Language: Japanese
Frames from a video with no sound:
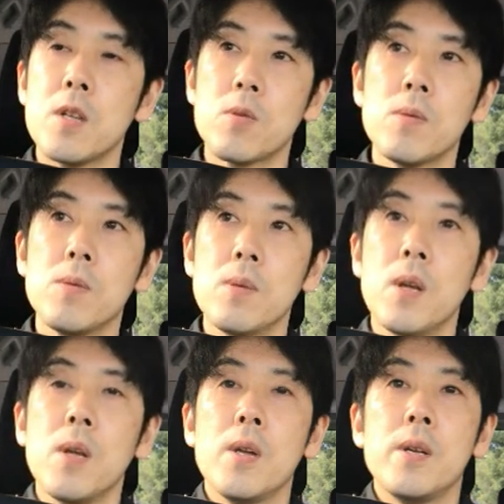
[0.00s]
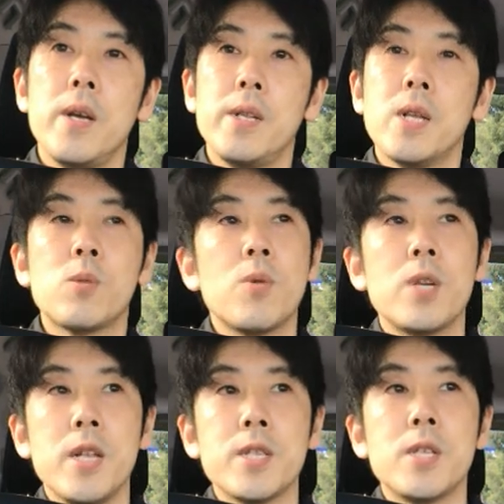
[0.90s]
その、えー、納豆
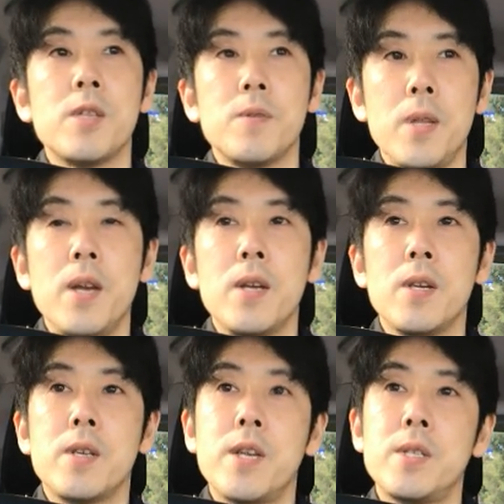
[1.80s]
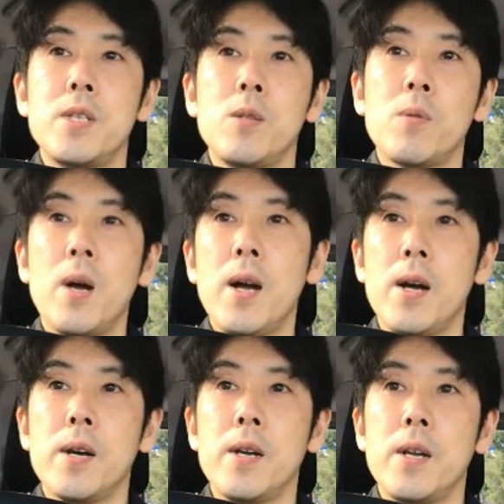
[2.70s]
キナーゼっていうね血栓とか、